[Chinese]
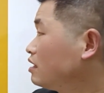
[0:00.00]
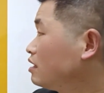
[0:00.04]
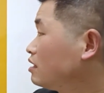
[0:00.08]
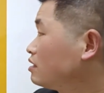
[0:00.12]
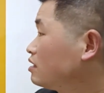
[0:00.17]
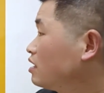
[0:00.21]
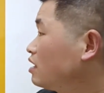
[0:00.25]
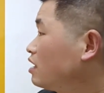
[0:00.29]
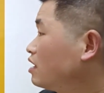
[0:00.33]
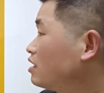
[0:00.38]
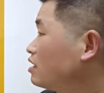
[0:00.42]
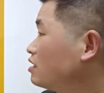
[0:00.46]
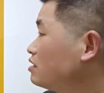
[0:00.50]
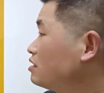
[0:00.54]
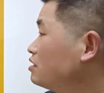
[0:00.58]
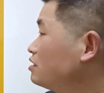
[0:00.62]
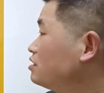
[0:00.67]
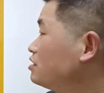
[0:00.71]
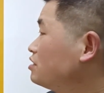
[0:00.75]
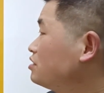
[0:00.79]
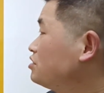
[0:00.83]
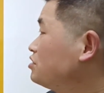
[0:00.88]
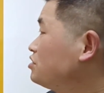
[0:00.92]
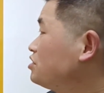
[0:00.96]
那
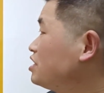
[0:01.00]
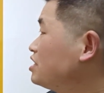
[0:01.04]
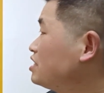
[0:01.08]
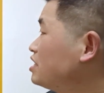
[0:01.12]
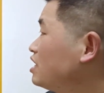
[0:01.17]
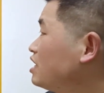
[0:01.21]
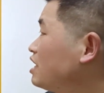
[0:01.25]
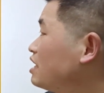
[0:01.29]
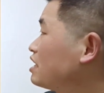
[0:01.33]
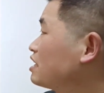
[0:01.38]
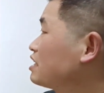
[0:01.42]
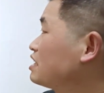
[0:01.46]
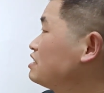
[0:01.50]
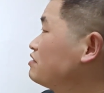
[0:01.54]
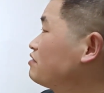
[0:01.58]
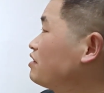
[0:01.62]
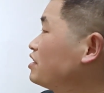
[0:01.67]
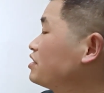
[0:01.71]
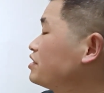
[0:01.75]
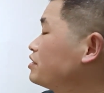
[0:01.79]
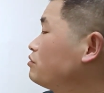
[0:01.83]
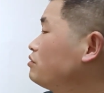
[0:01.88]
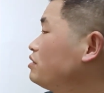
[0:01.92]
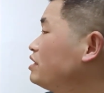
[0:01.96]
接下来黑
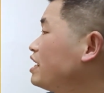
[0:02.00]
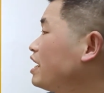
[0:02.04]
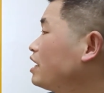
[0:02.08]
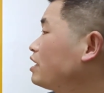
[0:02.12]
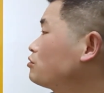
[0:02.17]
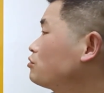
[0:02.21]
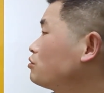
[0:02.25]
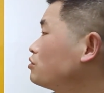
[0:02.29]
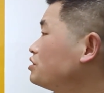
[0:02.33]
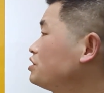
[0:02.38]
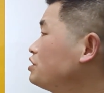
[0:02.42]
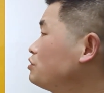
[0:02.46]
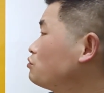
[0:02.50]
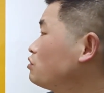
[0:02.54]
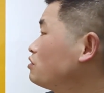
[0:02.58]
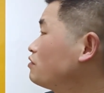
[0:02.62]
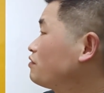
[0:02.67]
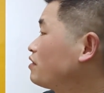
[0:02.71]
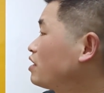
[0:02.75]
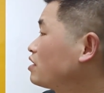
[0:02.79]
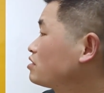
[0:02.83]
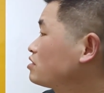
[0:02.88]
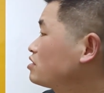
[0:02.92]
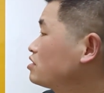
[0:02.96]
方有两种应对
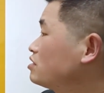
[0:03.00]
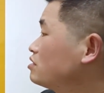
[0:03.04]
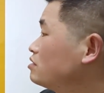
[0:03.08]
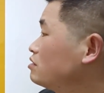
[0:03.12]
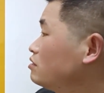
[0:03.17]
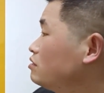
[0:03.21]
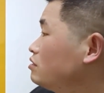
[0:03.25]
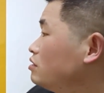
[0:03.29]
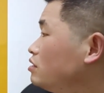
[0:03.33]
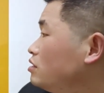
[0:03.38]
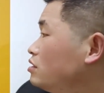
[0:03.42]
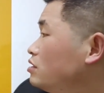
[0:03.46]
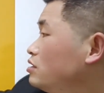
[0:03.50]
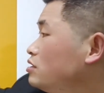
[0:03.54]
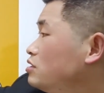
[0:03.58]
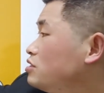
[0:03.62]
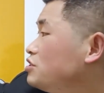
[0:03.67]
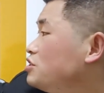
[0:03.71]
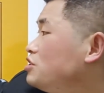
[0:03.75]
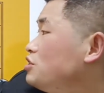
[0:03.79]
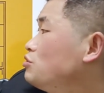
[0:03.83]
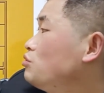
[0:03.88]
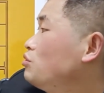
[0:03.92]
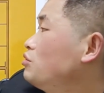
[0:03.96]
方式，
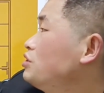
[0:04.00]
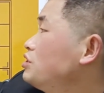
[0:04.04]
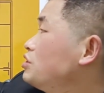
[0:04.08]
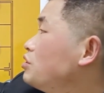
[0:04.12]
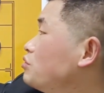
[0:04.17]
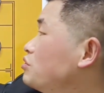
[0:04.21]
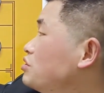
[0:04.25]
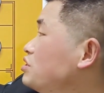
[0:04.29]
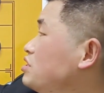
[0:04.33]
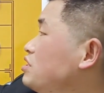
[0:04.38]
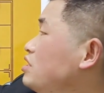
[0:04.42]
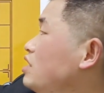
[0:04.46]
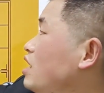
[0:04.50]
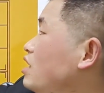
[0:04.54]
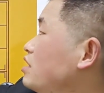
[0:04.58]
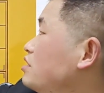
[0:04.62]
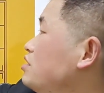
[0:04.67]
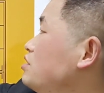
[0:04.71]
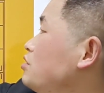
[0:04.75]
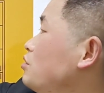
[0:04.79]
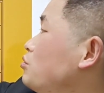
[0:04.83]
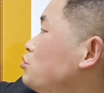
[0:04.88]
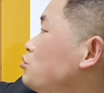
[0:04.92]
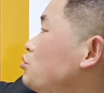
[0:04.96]
其中有象
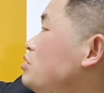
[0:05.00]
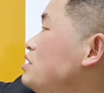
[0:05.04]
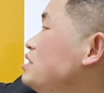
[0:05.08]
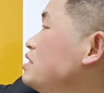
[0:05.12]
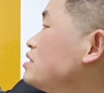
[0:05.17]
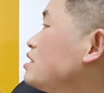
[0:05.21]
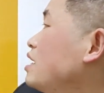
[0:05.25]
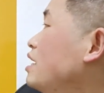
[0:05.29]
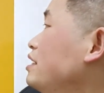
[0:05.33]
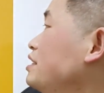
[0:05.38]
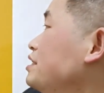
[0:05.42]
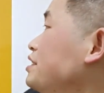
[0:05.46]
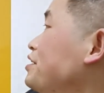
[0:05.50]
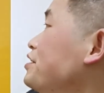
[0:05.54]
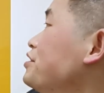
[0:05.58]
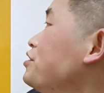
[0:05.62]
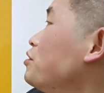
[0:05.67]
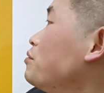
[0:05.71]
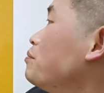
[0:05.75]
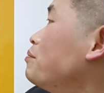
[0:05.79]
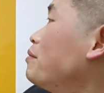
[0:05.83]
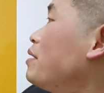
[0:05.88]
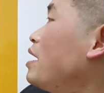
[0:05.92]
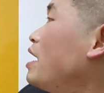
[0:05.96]
一退三，也
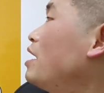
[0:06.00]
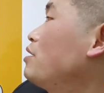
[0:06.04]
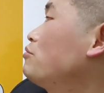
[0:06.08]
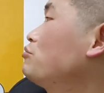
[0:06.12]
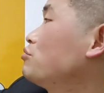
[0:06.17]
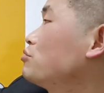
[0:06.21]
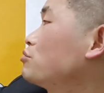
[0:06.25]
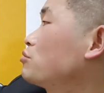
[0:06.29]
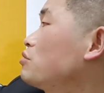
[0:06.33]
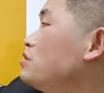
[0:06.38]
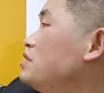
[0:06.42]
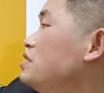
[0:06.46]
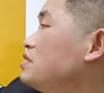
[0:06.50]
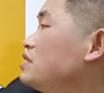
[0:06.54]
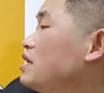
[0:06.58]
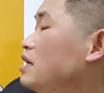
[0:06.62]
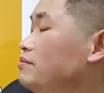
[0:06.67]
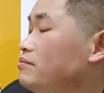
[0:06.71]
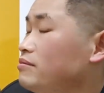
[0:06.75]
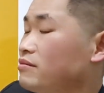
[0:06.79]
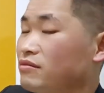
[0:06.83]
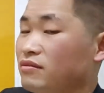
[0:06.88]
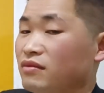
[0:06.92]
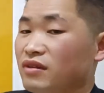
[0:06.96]
有马五退
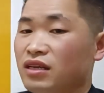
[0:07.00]
三。